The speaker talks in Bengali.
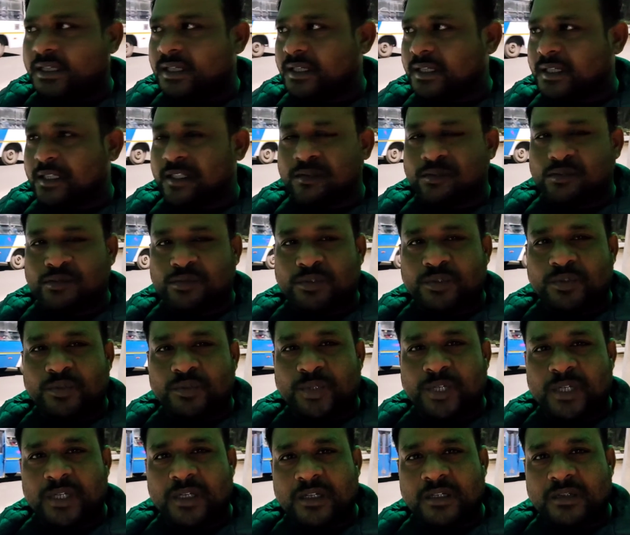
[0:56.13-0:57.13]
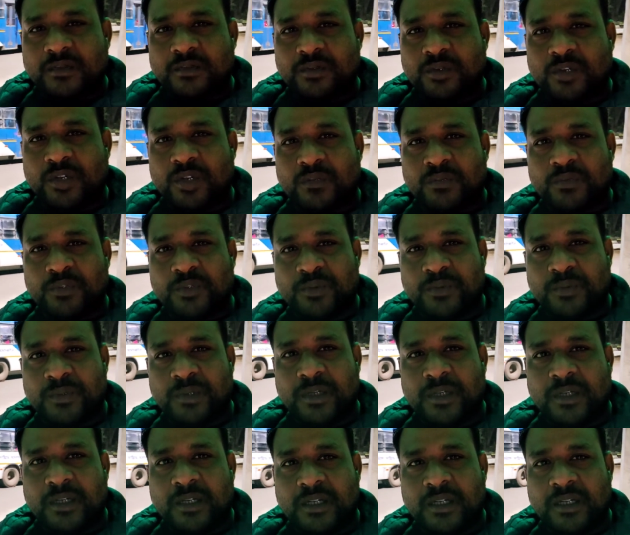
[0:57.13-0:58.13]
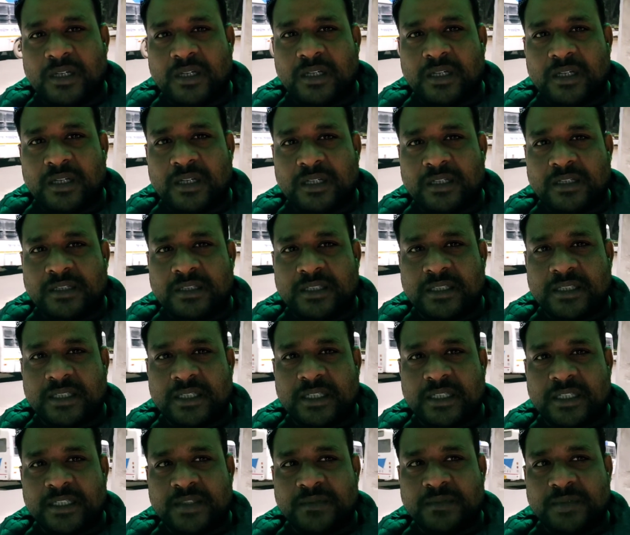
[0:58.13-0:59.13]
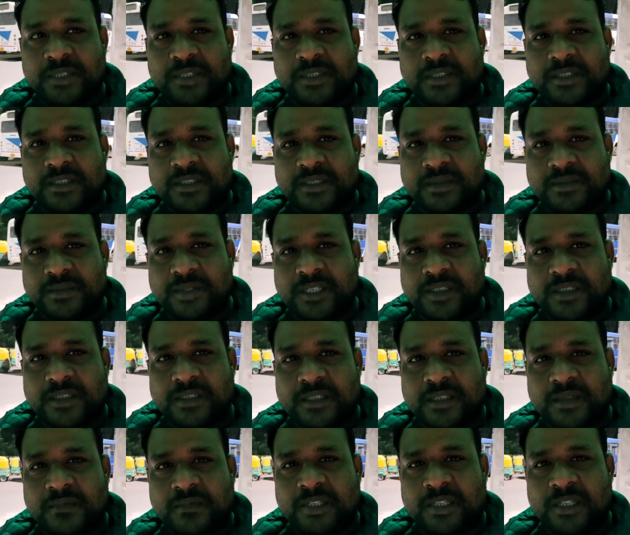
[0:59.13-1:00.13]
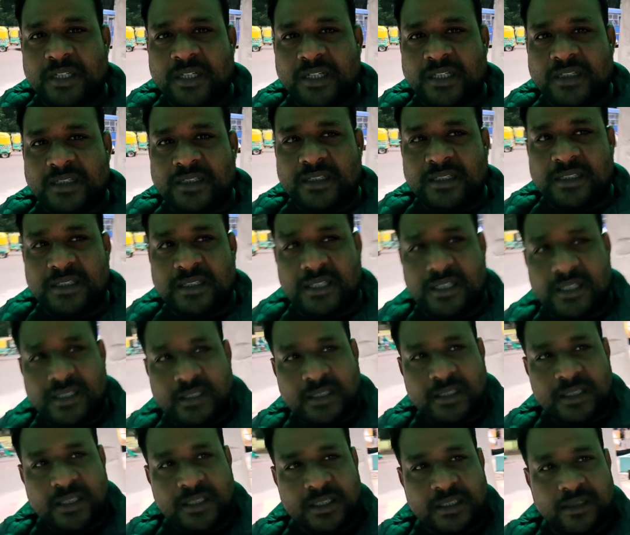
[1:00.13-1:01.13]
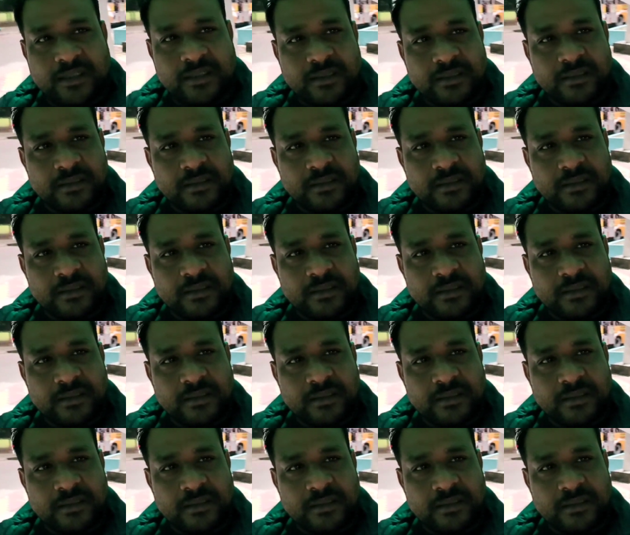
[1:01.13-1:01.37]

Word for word: এটা দুর্গা দুর্গাপুর যে এসবিএসটিসি বাস টার্মিনাল আছে তার ঠিক